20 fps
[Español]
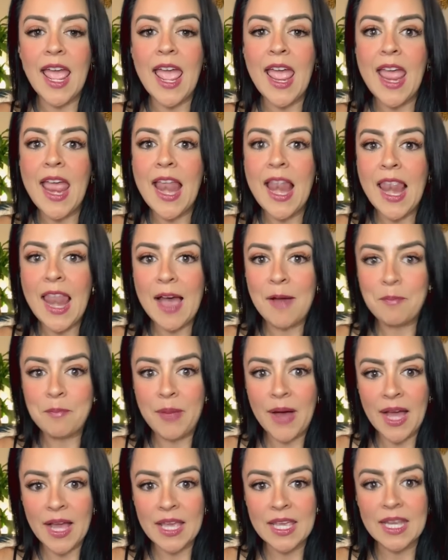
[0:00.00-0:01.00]
en la
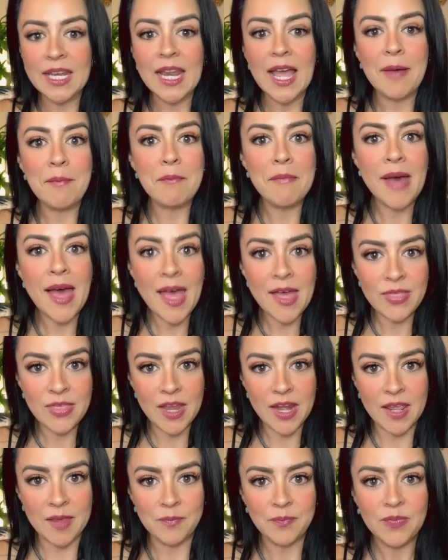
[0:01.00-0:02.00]
página
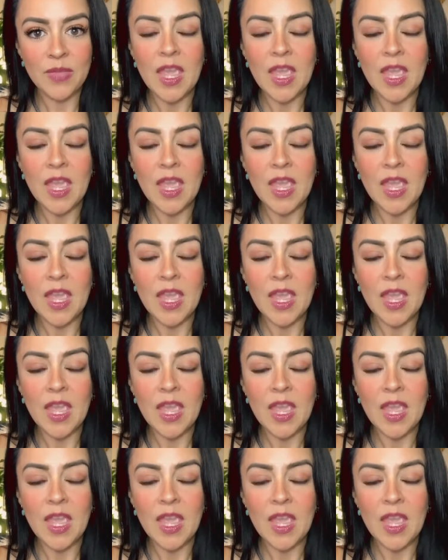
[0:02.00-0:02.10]
madre.